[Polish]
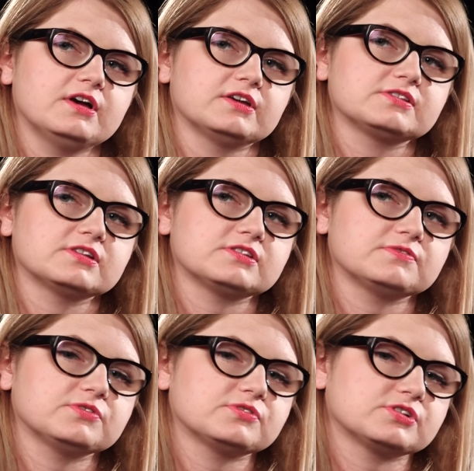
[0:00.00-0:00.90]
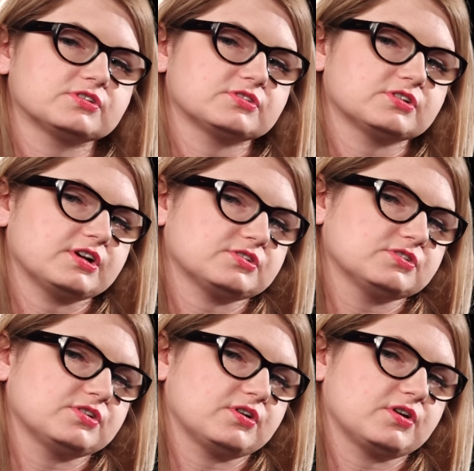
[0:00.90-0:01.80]
jest nastawiony, że, że
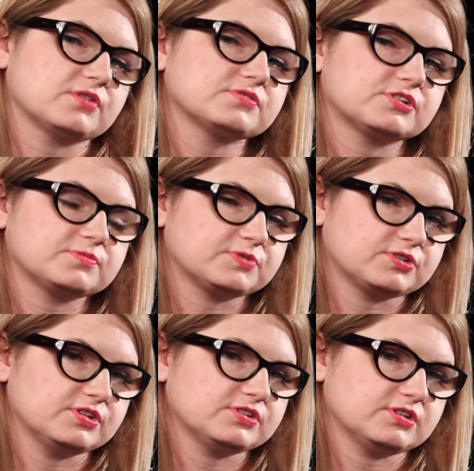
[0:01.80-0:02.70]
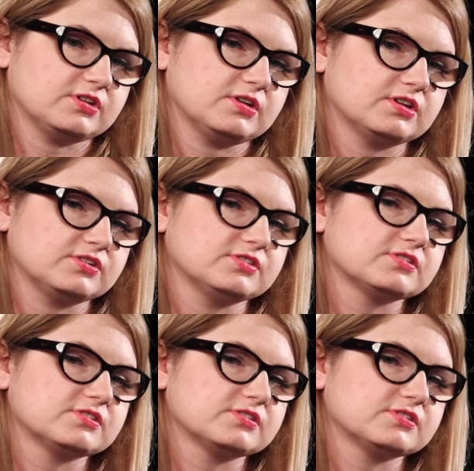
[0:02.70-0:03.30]
każdy koncert przyniesie jakiś